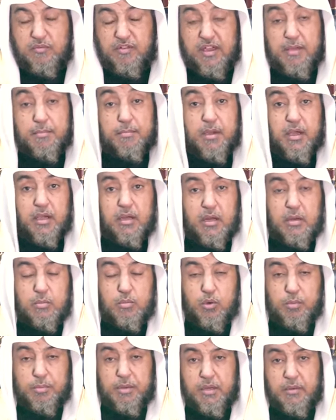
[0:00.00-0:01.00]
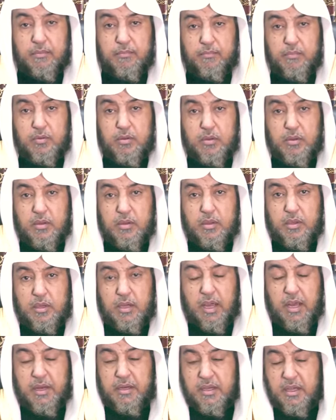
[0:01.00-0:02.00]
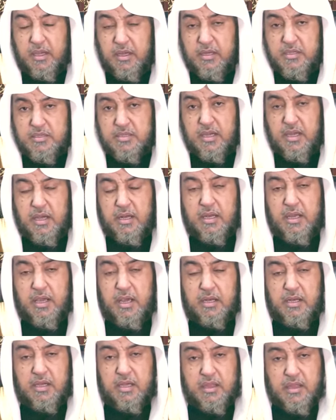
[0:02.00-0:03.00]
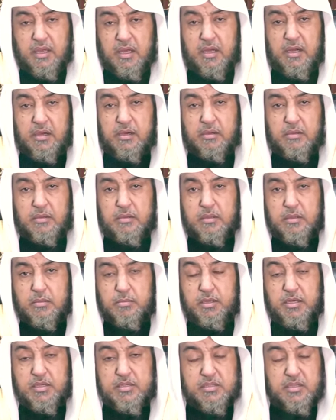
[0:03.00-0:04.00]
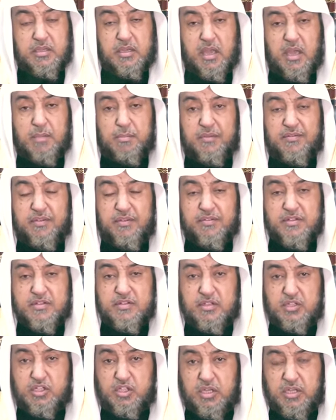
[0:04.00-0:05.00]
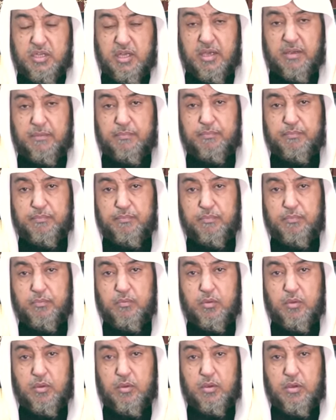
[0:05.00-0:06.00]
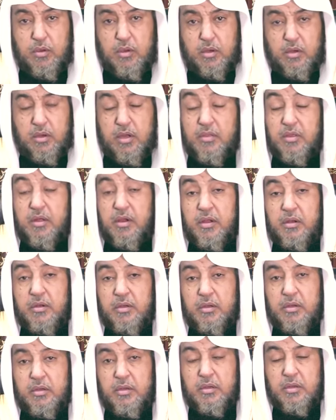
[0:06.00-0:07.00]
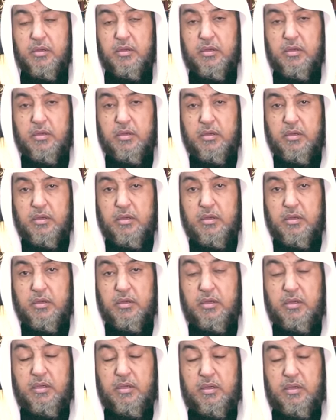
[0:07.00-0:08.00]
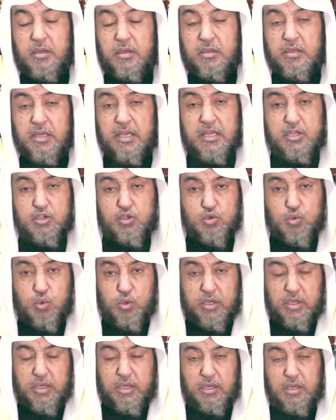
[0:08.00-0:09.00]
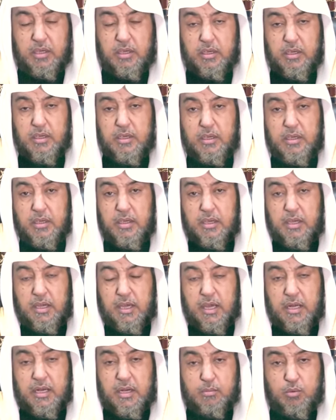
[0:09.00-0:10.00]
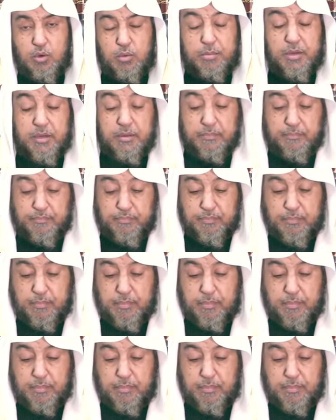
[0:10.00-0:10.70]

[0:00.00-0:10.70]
فينبغي للمؤمن أن يحرص على الإكثار من الصيام في فصل الشتاء نظرا لتيسره على المؤمن